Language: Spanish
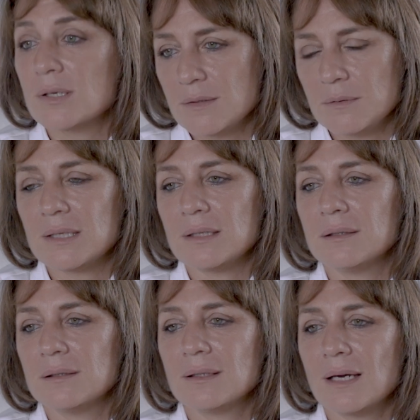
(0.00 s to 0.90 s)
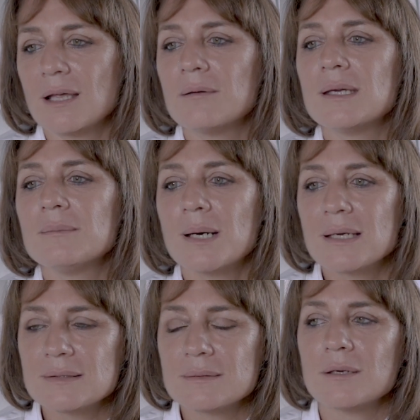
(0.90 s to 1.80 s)
lo que se viene. Cada vez
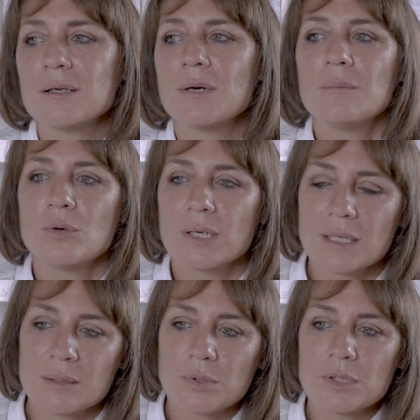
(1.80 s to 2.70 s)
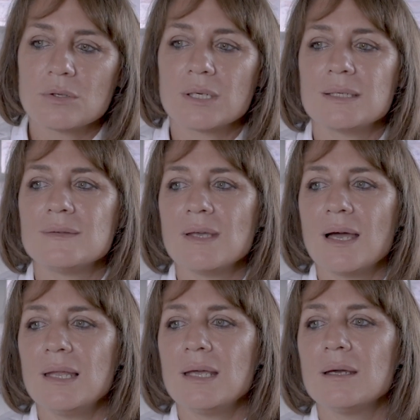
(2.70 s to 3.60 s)
más va a haber más mujeres en puestos
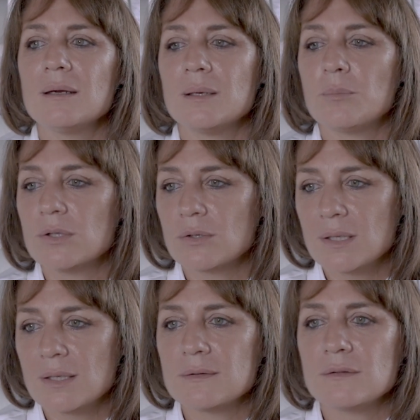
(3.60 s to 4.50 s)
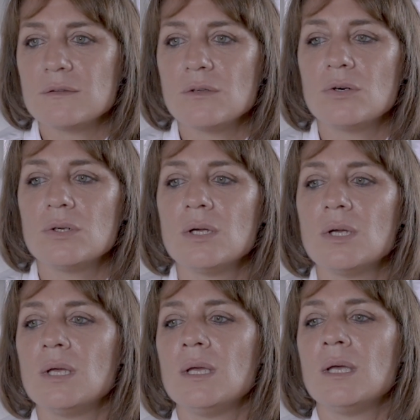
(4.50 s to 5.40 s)
gerenciales, en puestos de decisión,
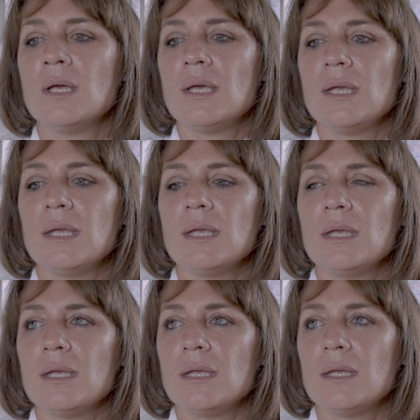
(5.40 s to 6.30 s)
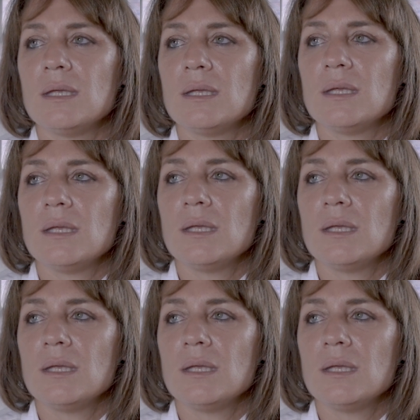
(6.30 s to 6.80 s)
y